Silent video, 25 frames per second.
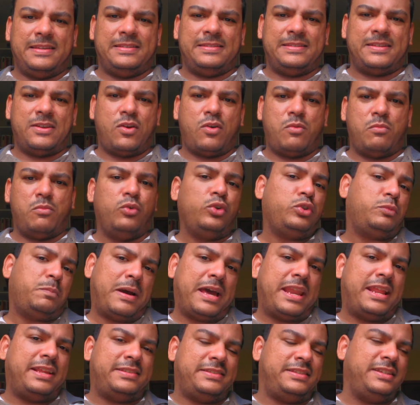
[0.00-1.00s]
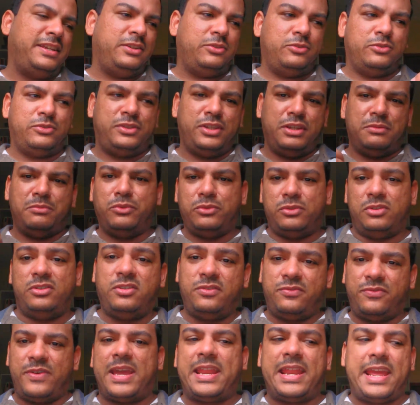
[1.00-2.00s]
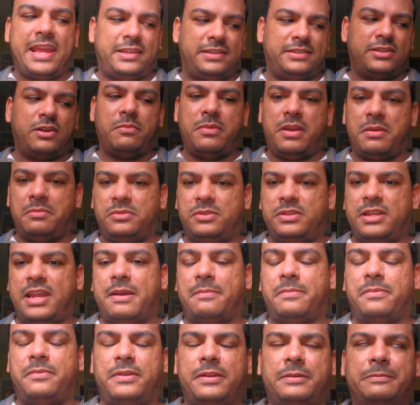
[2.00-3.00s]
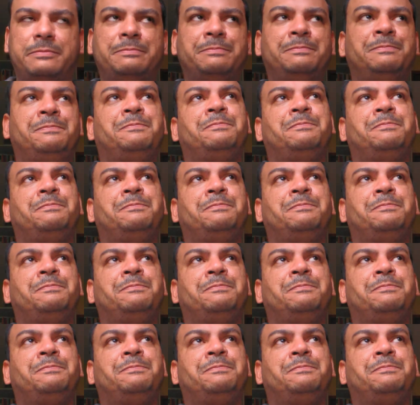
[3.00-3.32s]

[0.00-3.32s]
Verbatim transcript: que são muito parecidos e muito diferentes ao mesmo tempo, né?